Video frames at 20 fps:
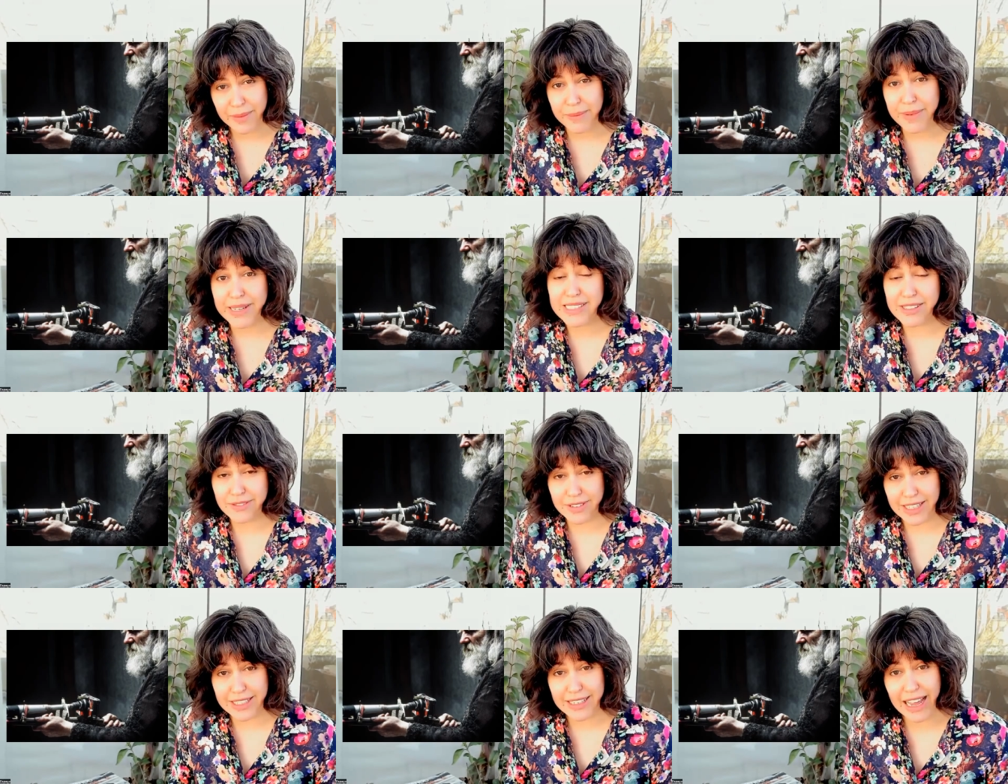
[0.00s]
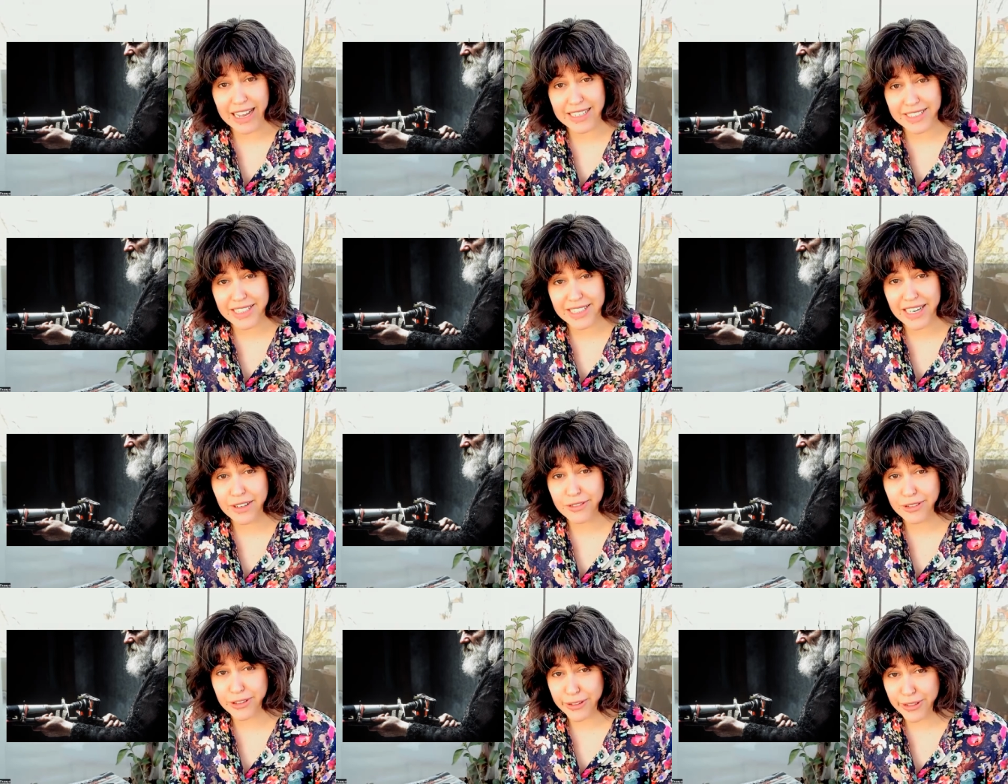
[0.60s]
Mas a verdade é
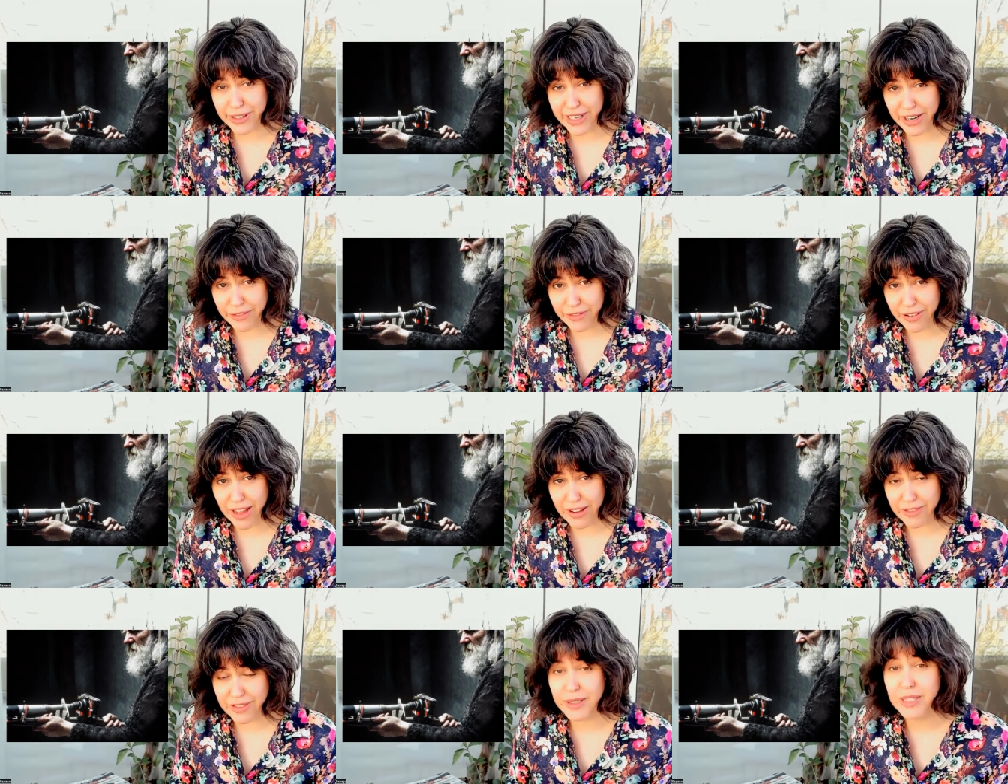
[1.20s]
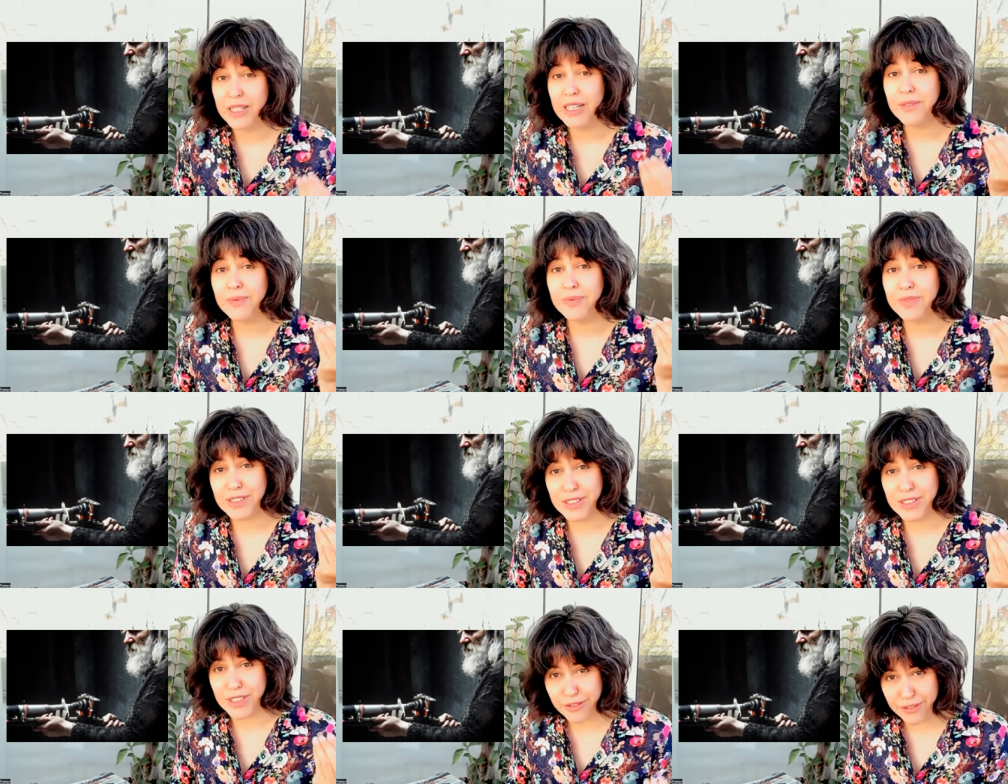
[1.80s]
que ele fotografava
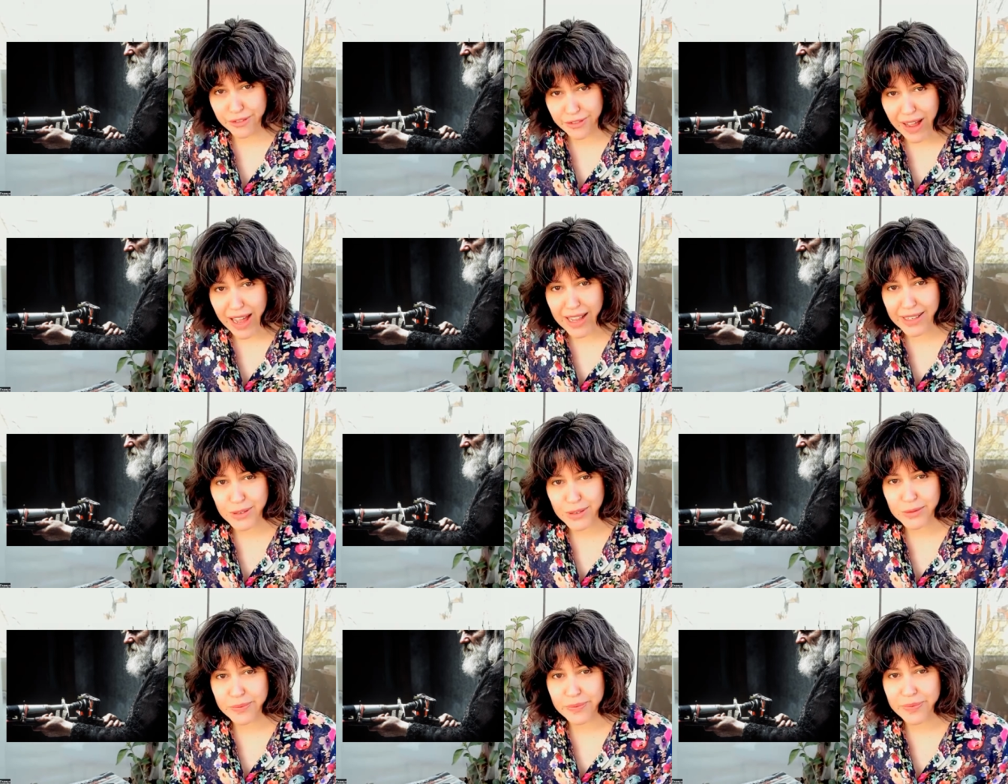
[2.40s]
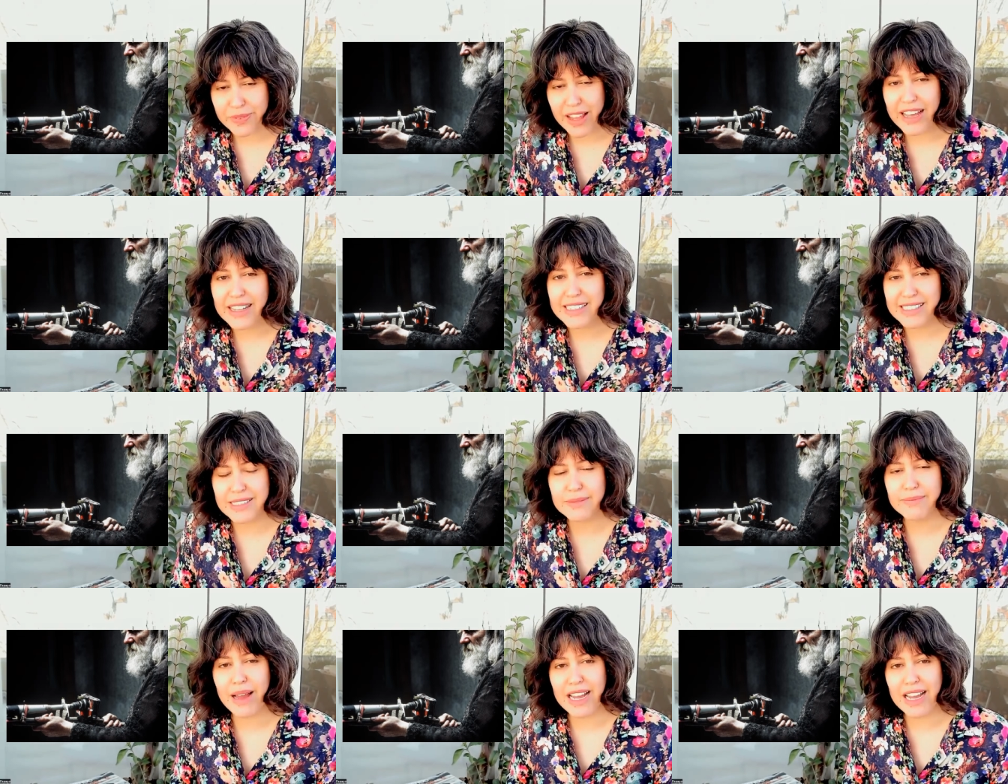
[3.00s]
de fato
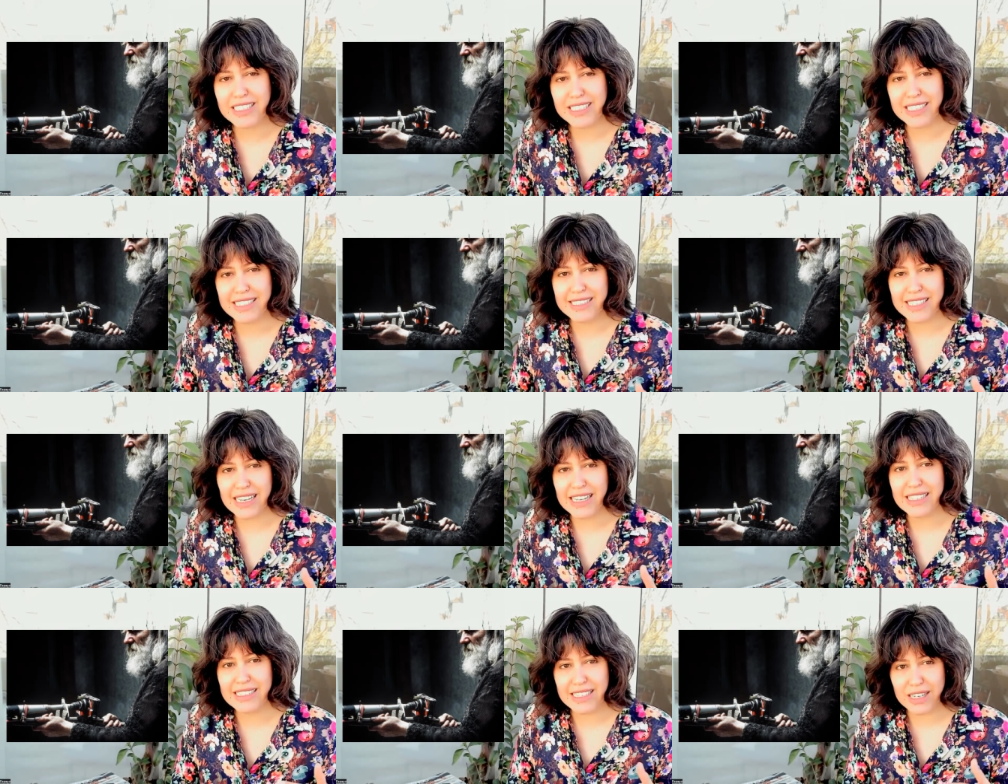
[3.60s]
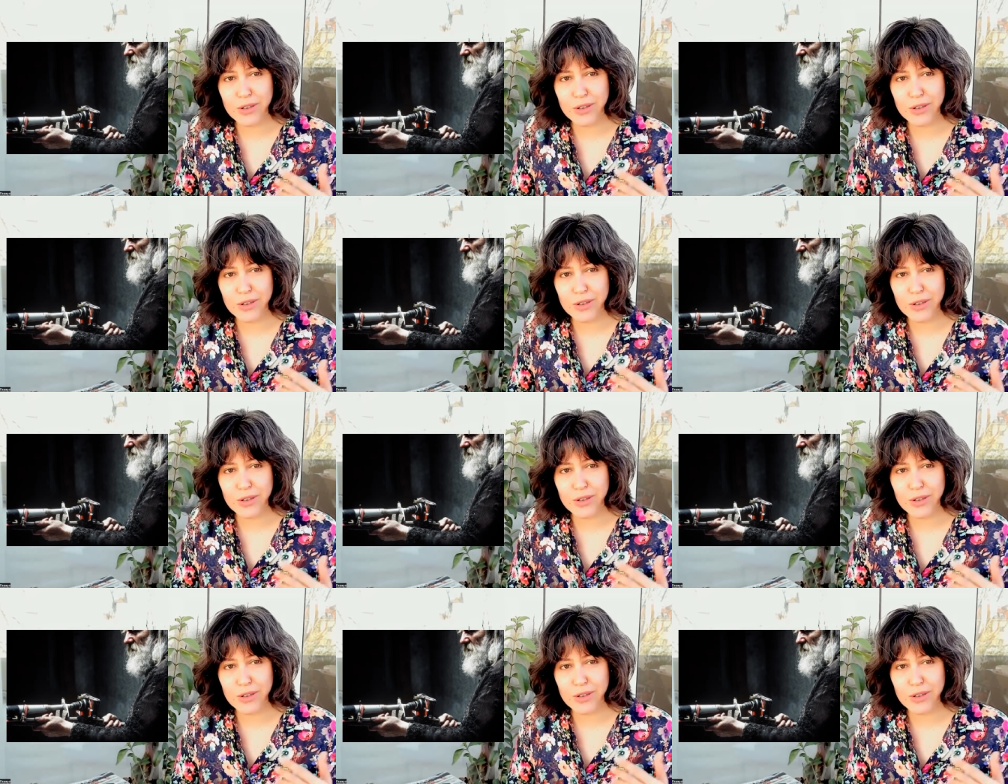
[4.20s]
as imagens elas